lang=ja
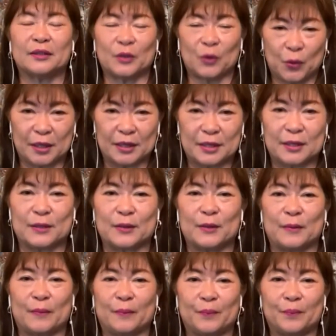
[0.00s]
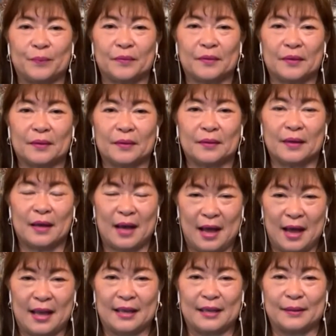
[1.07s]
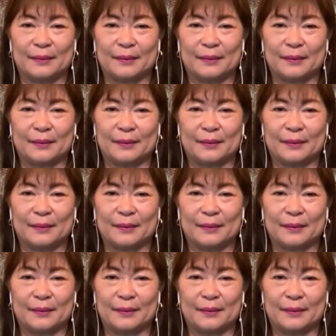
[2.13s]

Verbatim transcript: そうです。いいですよね。はい。